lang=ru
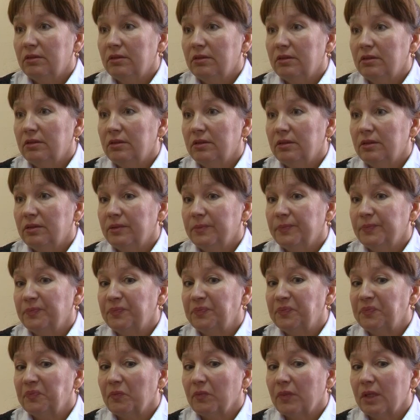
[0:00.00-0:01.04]

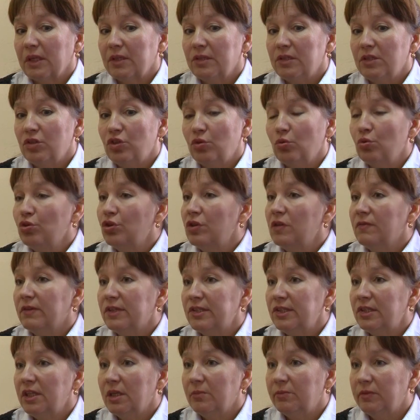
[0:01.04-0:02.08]
эм, значит, очень
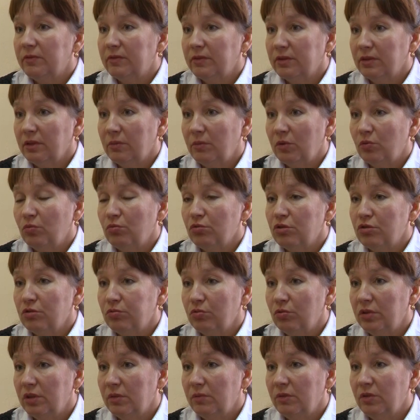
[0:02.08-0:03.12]
востребованными
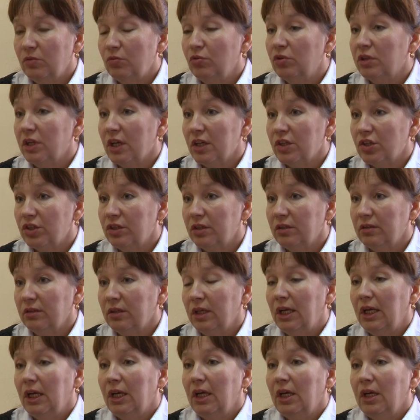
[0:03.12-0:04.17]
услугами у граждан.
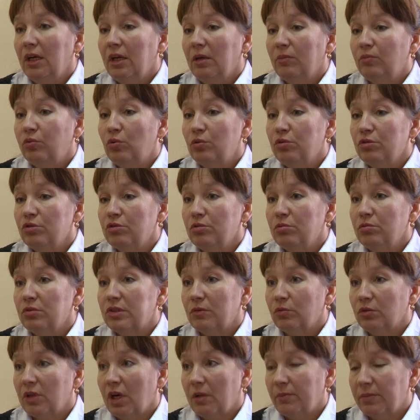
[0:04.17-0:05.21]
Пользуются,
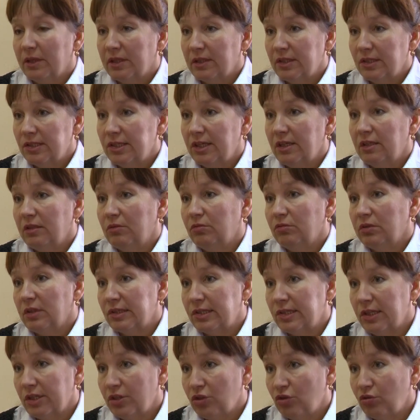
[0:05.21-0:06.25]
вот как показала у
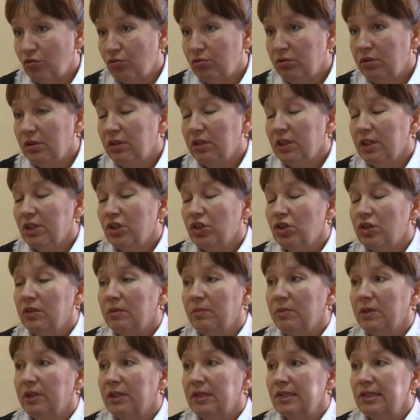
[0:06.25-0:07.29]
нас отчеты наши,
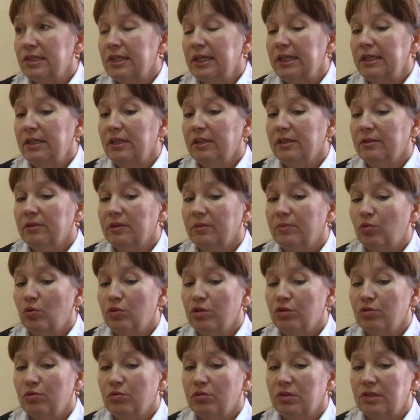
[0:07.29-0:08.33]
показали,
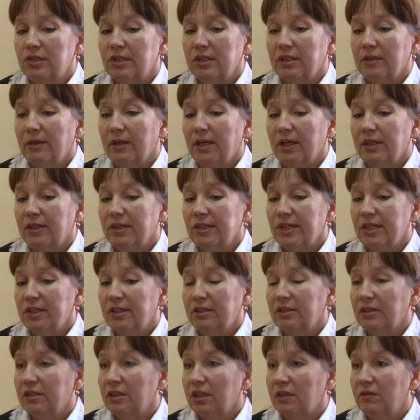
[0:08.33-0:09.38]
пользуются оказание
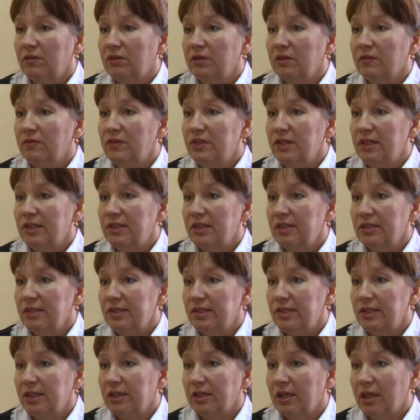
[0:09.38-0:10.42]
таких видов
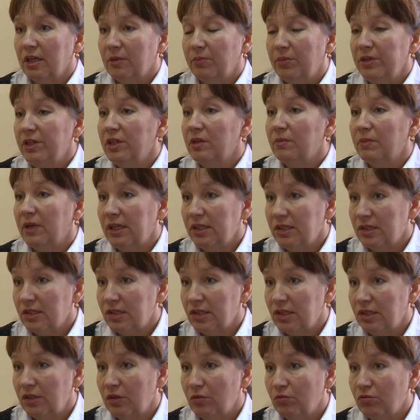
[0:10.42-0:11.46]
деятельности, как
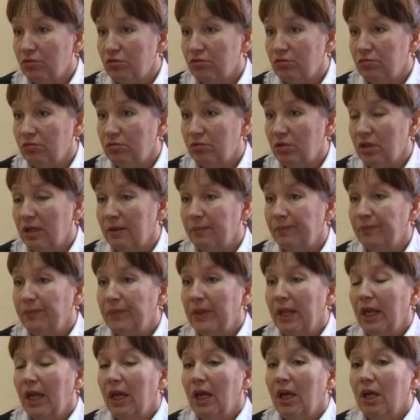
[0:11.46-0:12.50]
парикмахерские услуги,
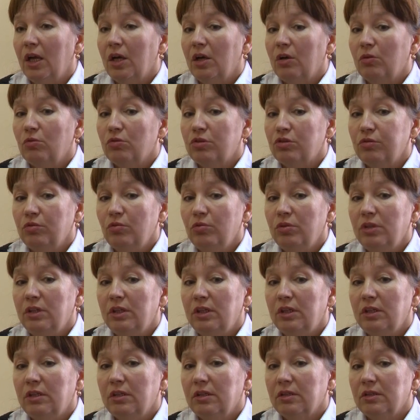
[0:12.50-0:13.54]

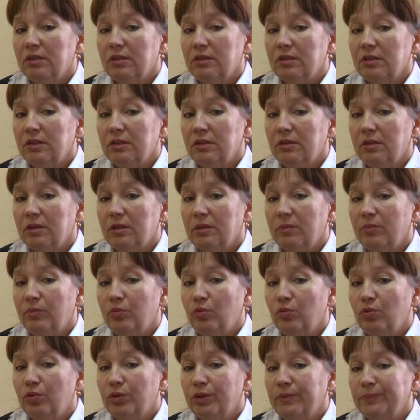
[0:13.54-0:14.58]
услуги э,
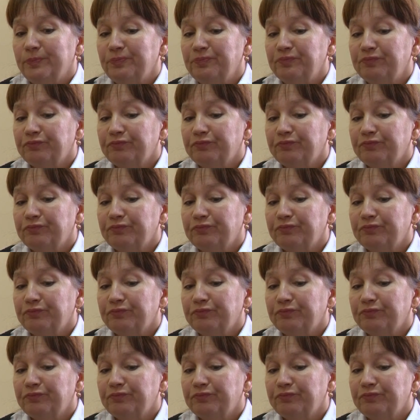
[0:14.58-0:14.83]
по